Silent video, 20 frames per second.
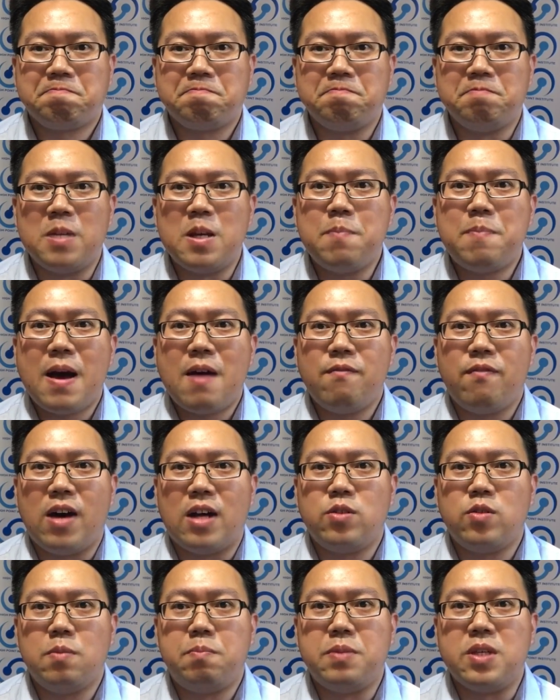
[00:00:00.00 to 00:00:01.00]
没办
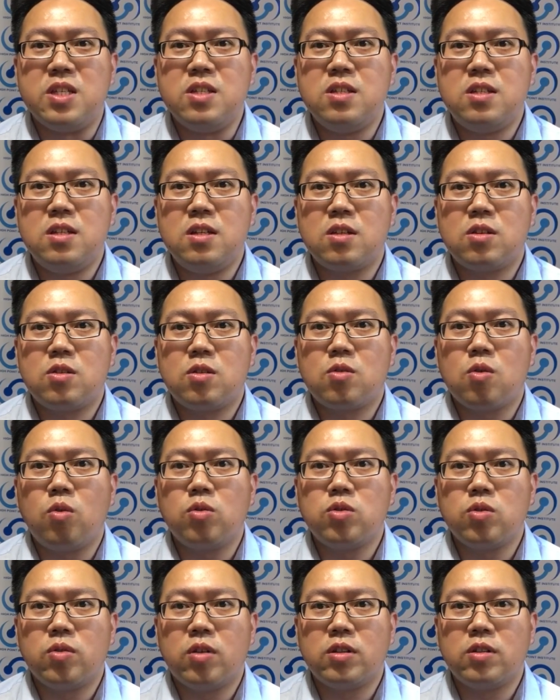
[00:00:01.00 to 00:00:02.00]
法去平息
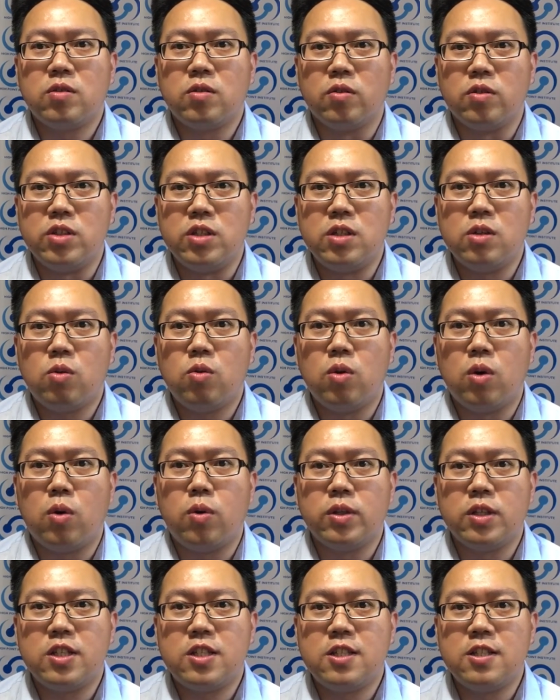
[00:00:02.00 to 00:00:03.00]
公众的这种疑惑
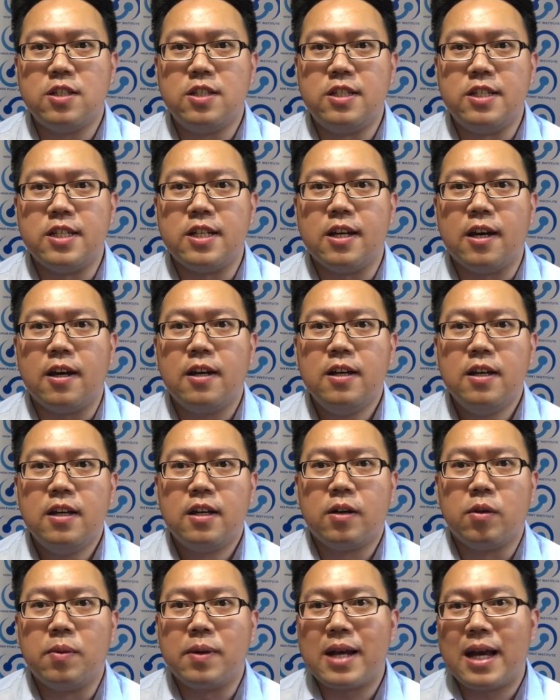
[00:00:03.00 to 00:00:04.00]
或者质疑的。
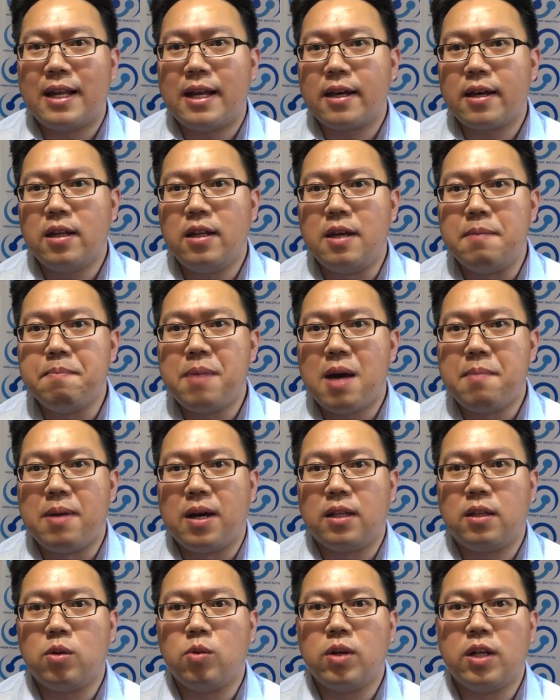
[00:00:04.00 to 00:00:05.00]
我们刚才跟林爸
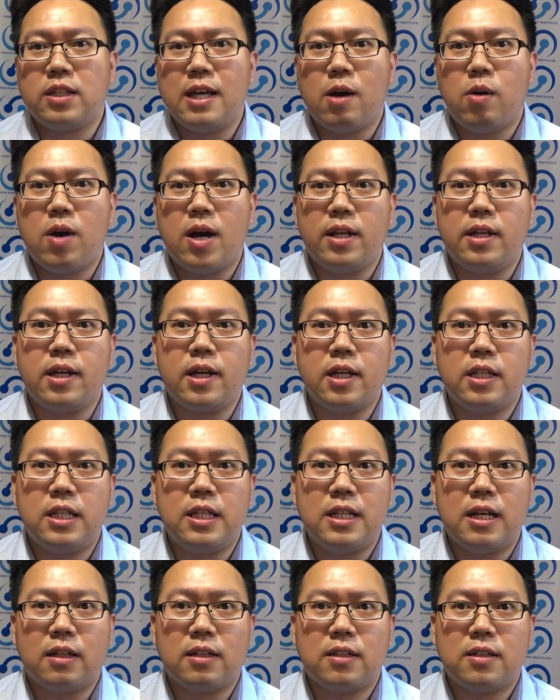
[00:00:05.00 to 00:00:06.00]
爸通了电话，你可以
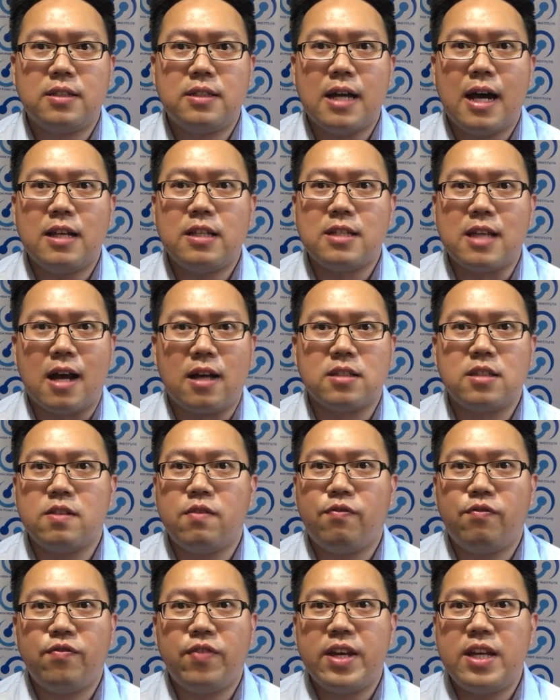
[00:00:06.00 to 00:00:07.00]
听到家长
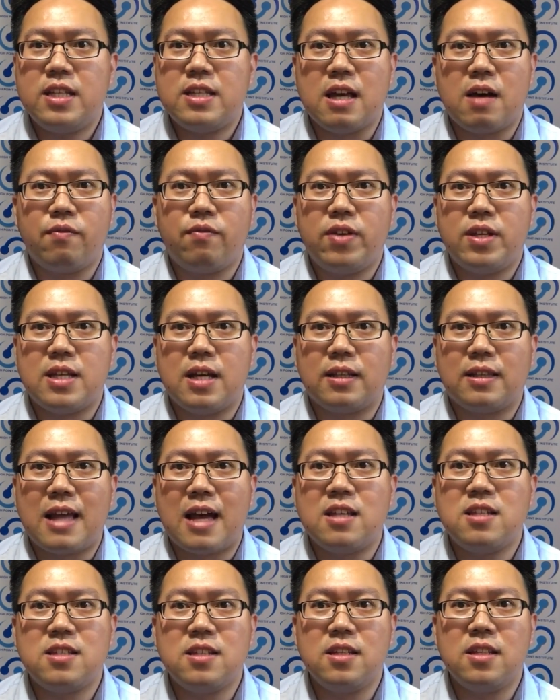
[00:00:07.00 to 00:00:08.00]
是非常非常
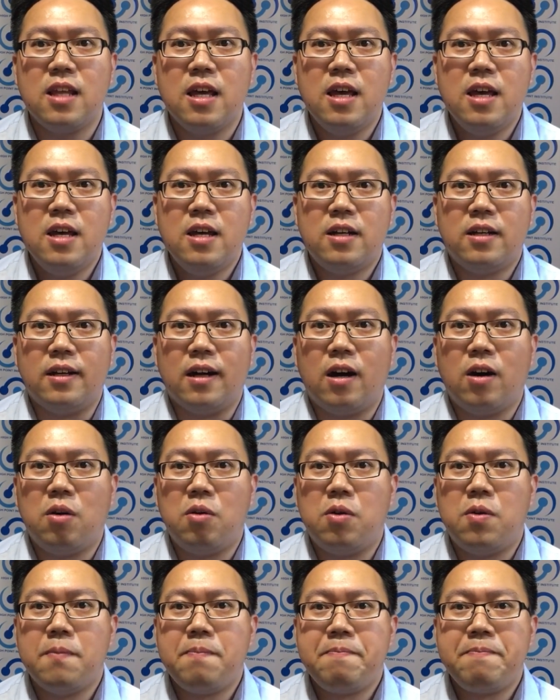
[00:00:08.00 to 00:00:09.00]
担心，然
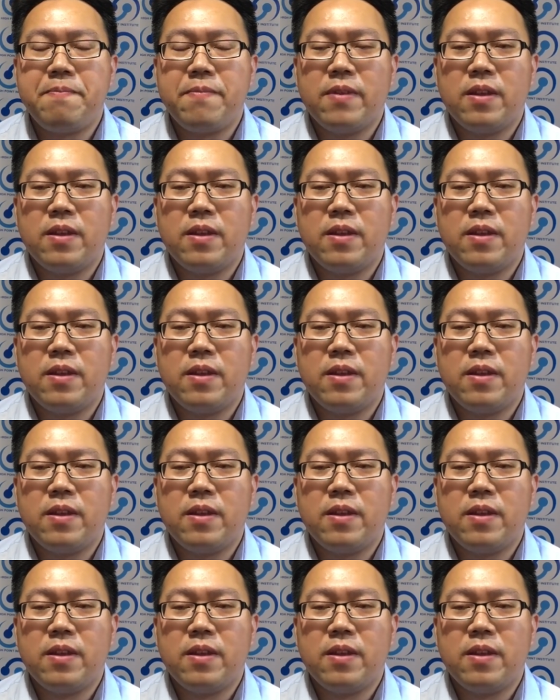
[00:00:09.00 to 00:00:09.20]
后